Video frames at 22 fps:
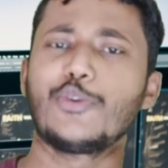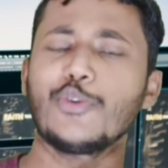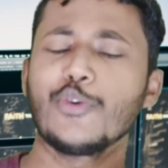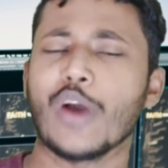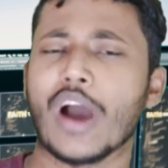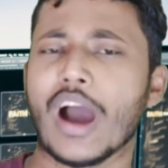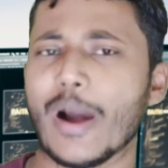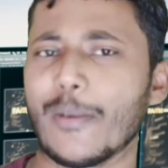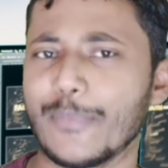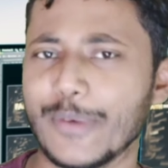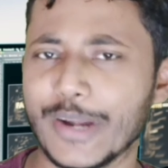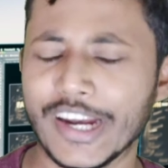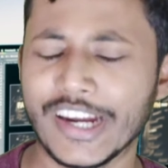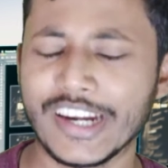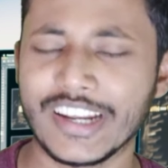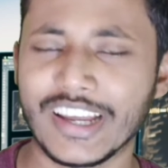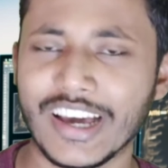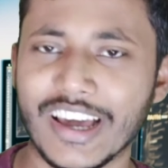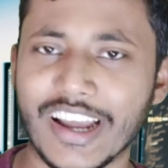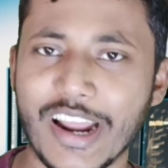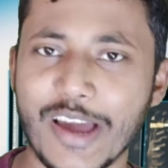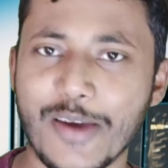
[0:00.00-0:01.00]
न्यू अपडेट
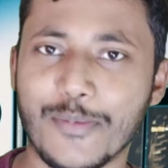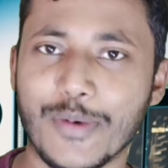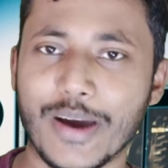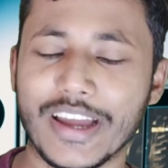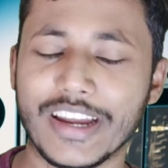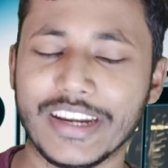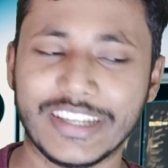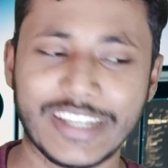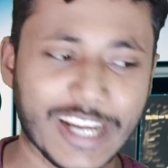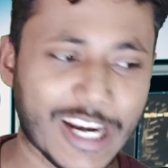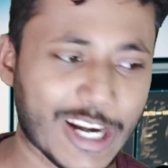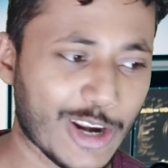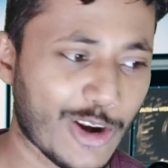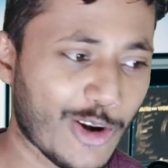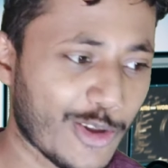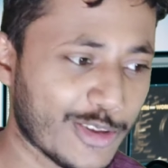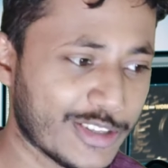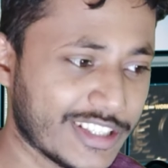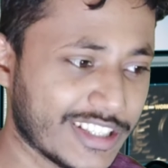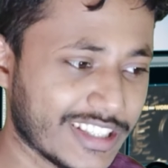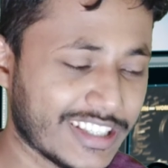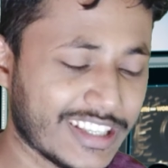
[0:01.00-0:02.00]
आ रहा है भाई
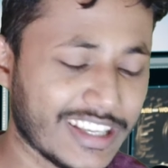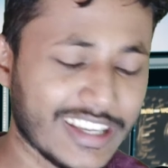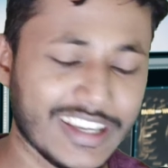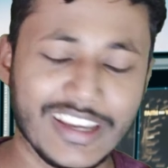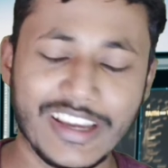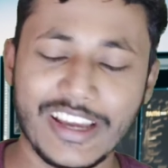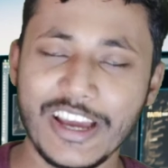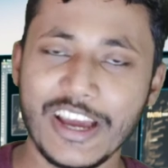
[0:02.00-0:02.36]
टेक्नोलॉजी के